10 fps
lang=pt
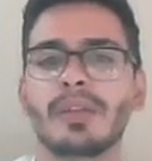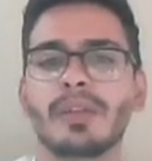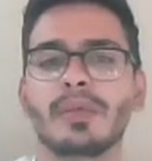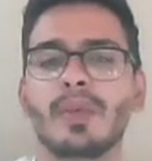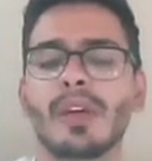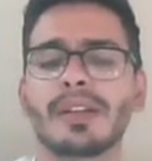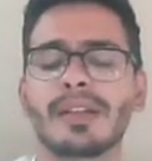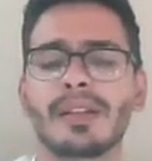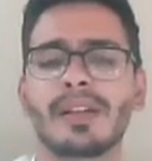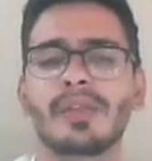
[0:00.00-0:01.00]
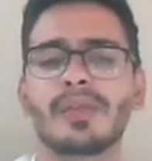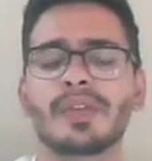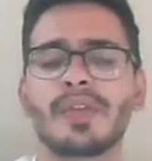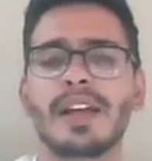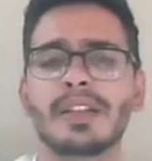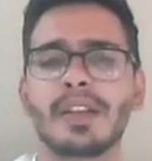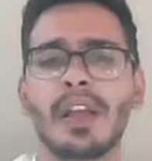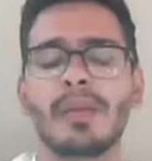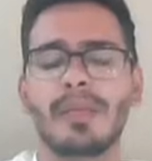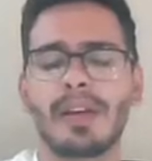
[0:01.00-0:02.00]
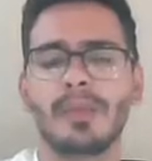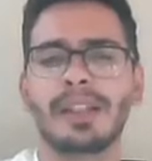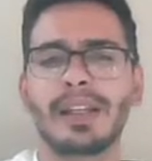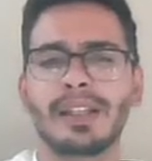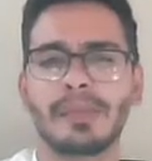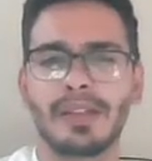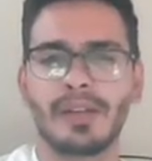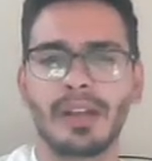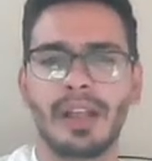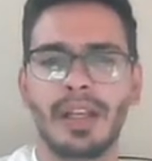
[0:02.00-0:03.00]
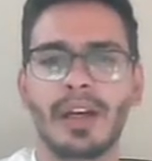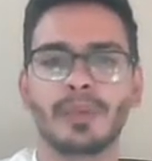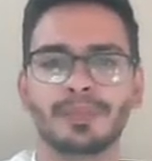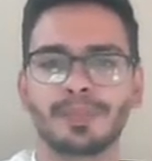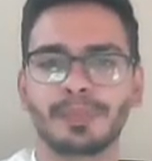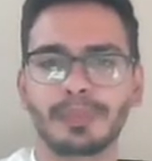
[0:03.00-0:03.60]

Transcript: no coração, nos vasos, para aumentar essa pressão arterial.